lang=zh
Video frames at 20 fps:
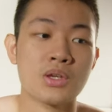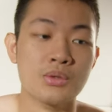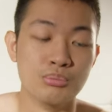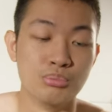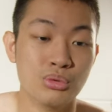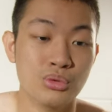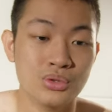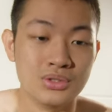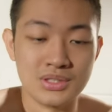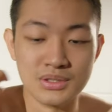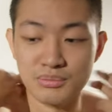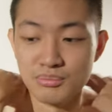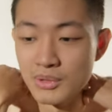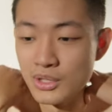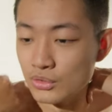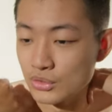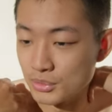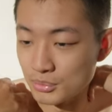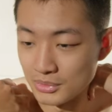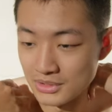脖子没
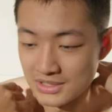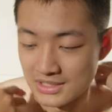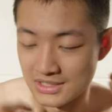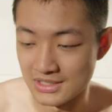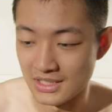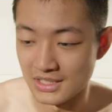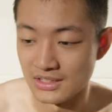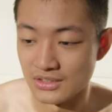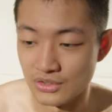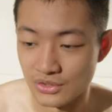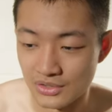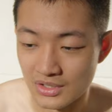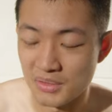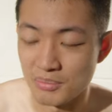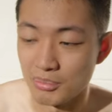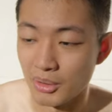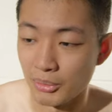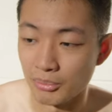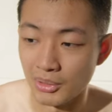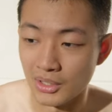有什么支撑，就是硬
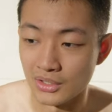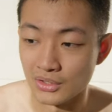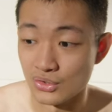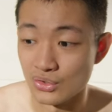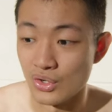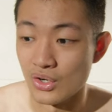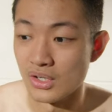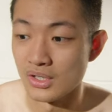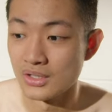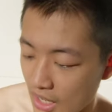邦邦的床。